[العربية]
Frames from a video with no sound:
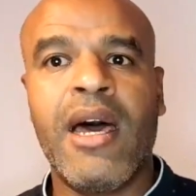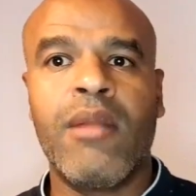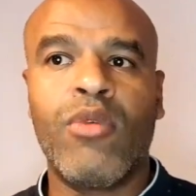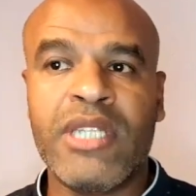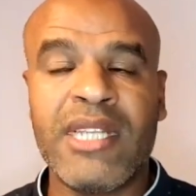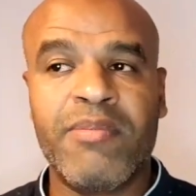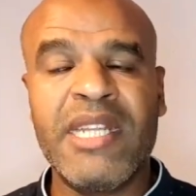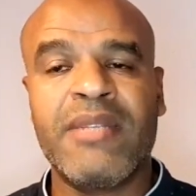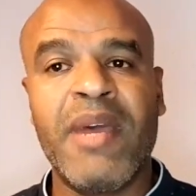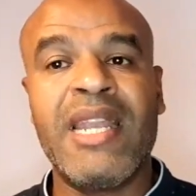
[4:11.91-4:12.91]
المورطاس
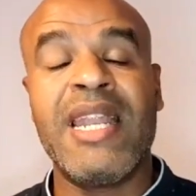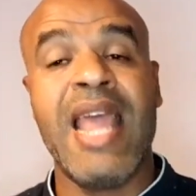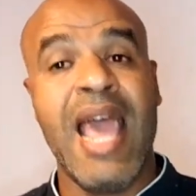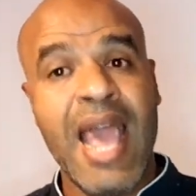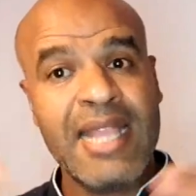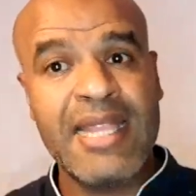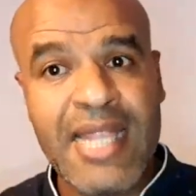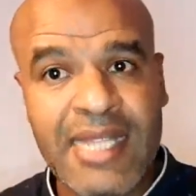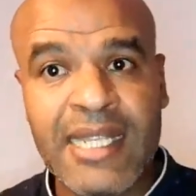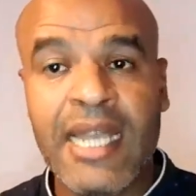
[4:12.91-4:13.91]
بالنسبه لهاد
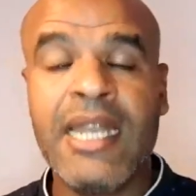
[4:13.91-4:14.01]
الناس